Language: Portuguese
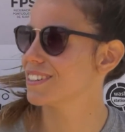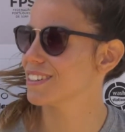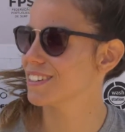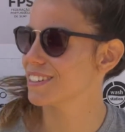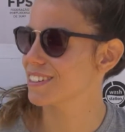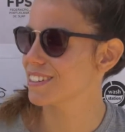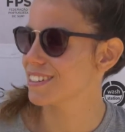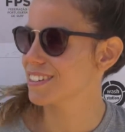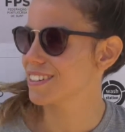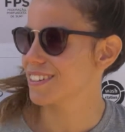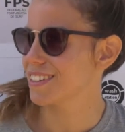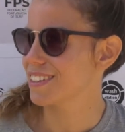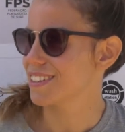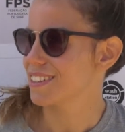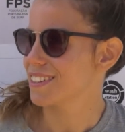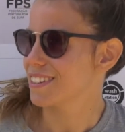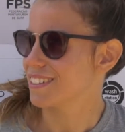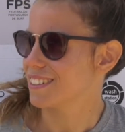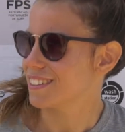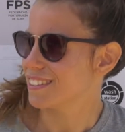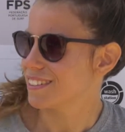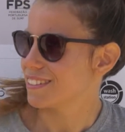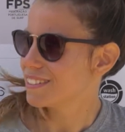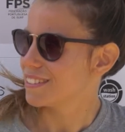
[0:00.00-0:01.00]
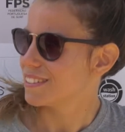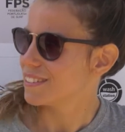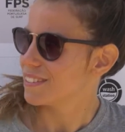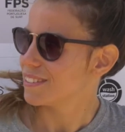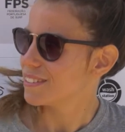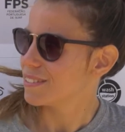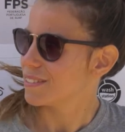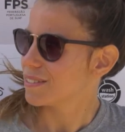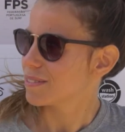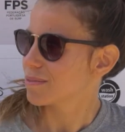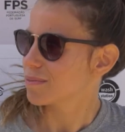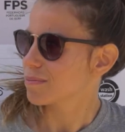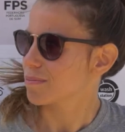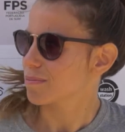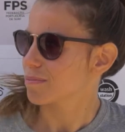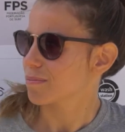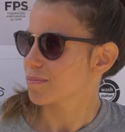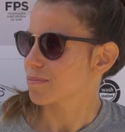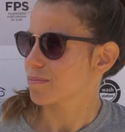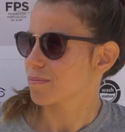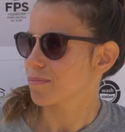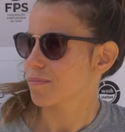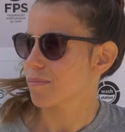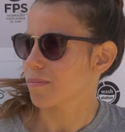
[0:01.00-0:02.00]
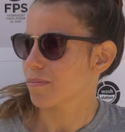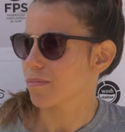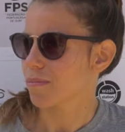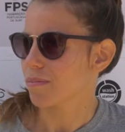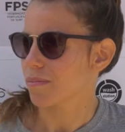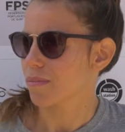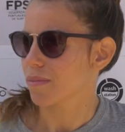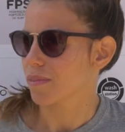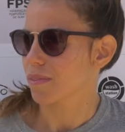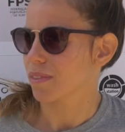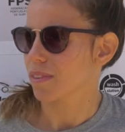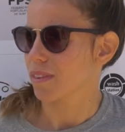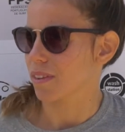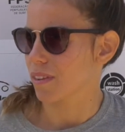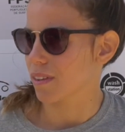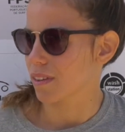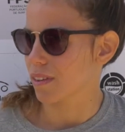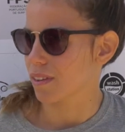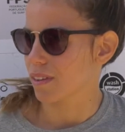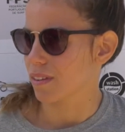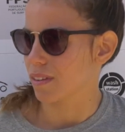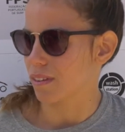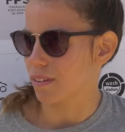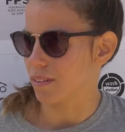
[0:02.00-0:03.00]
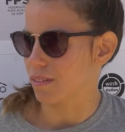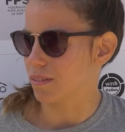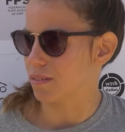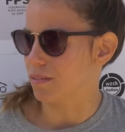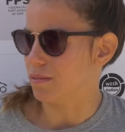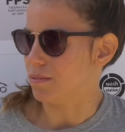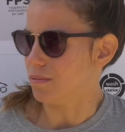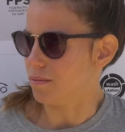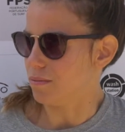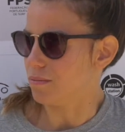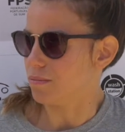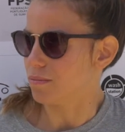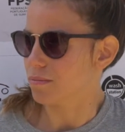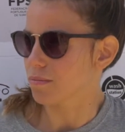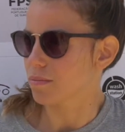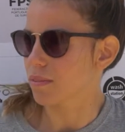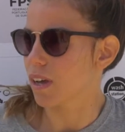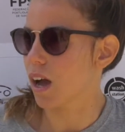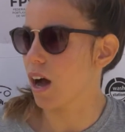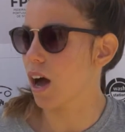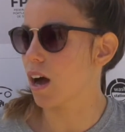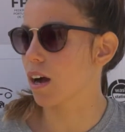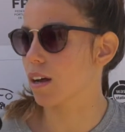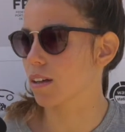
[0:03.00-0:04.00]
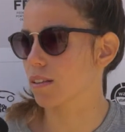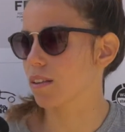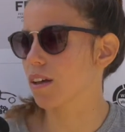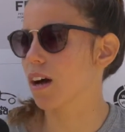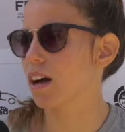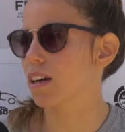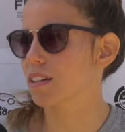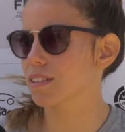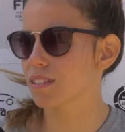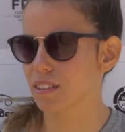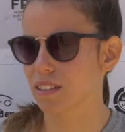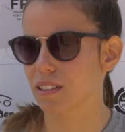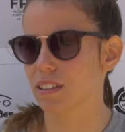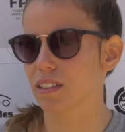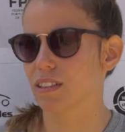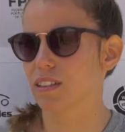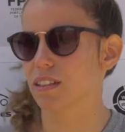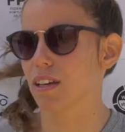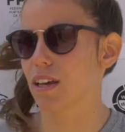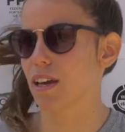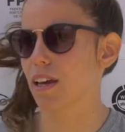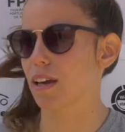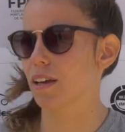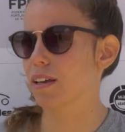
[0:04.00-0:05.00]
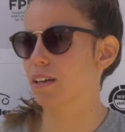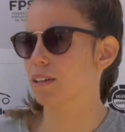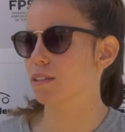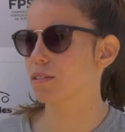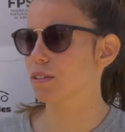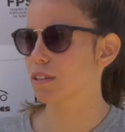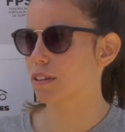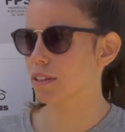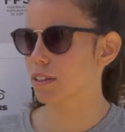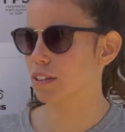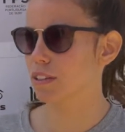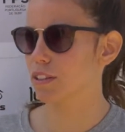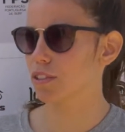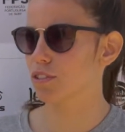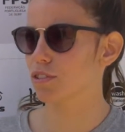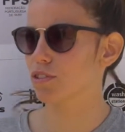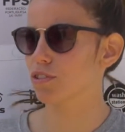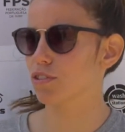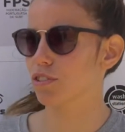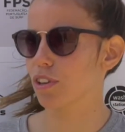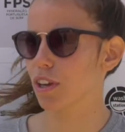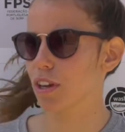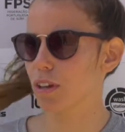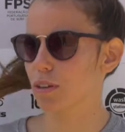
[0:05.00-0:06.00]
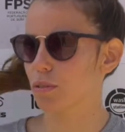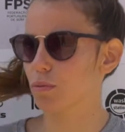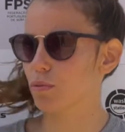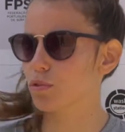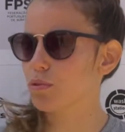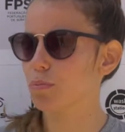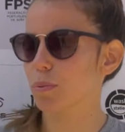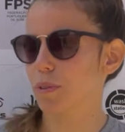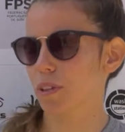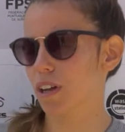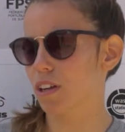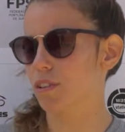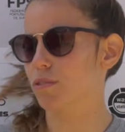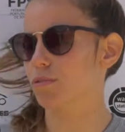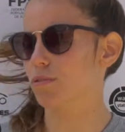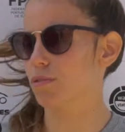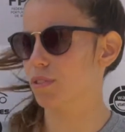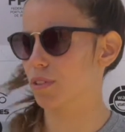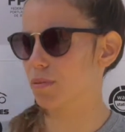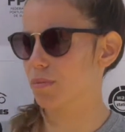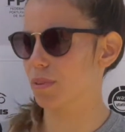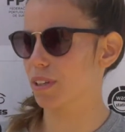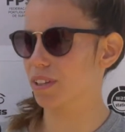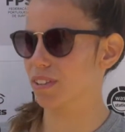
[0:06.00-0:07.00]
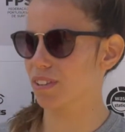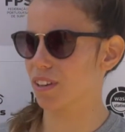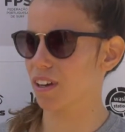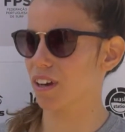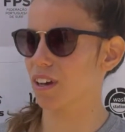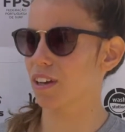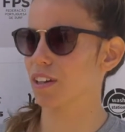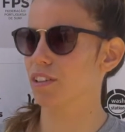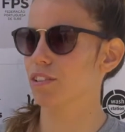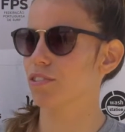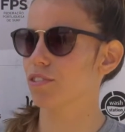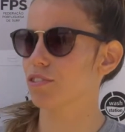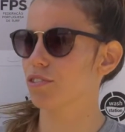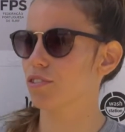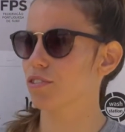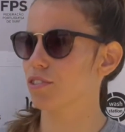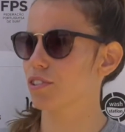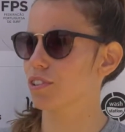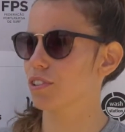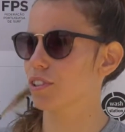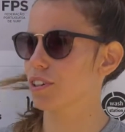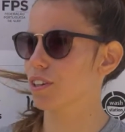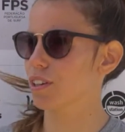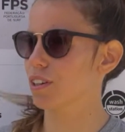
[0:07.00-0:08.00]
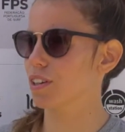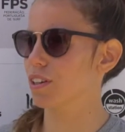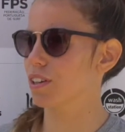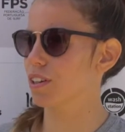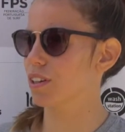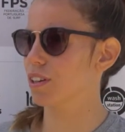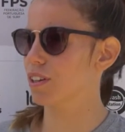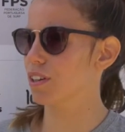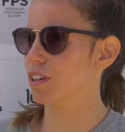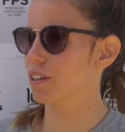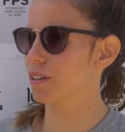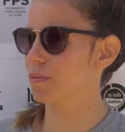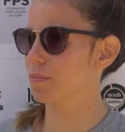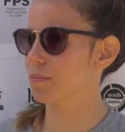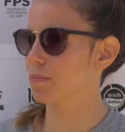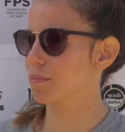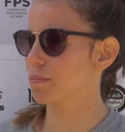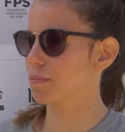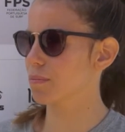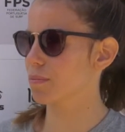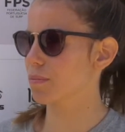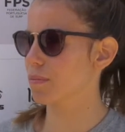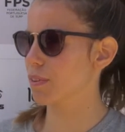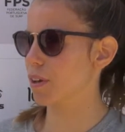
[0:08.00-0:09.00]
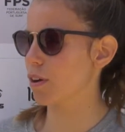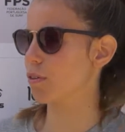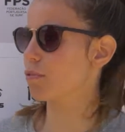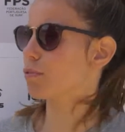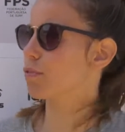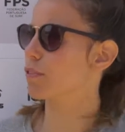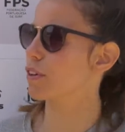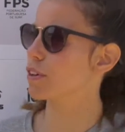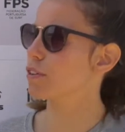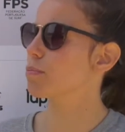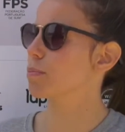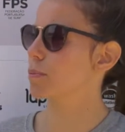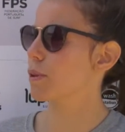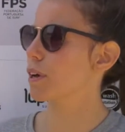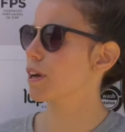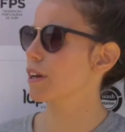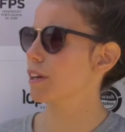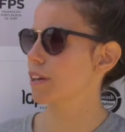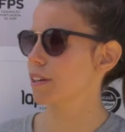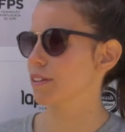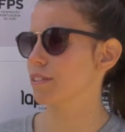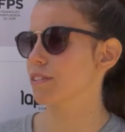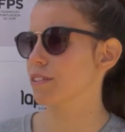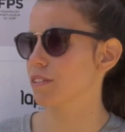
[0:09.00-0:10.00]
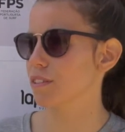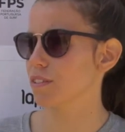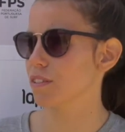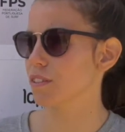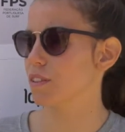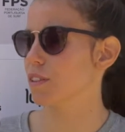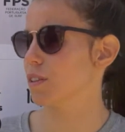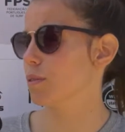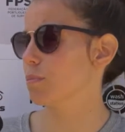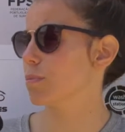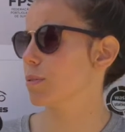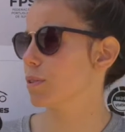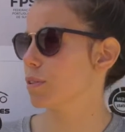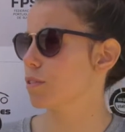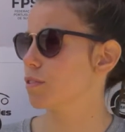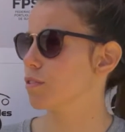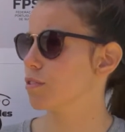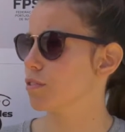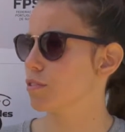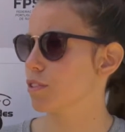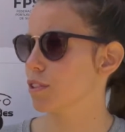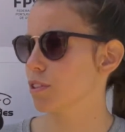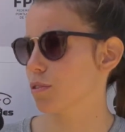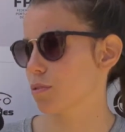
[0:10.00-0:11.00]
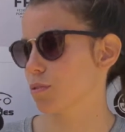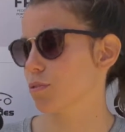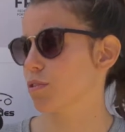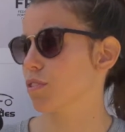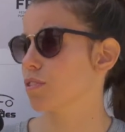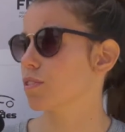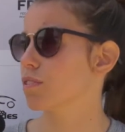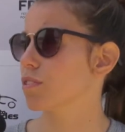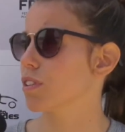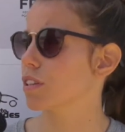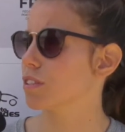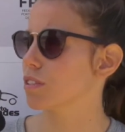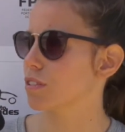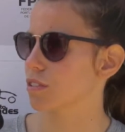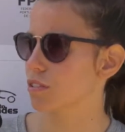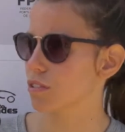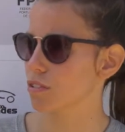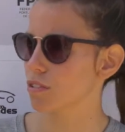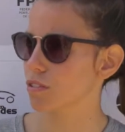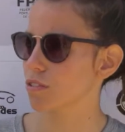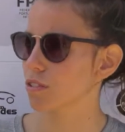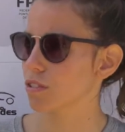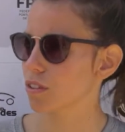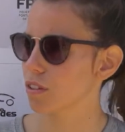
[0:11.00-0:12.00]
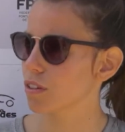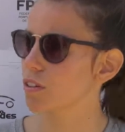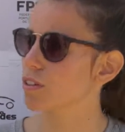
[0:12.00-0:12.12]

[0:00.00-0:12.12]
O Fair Play é uma marca presença, presente aqui. Ah, claro que sim, é, das, é dos pilares fundamentais um, é o fair play entre as equipas e entre os atletas.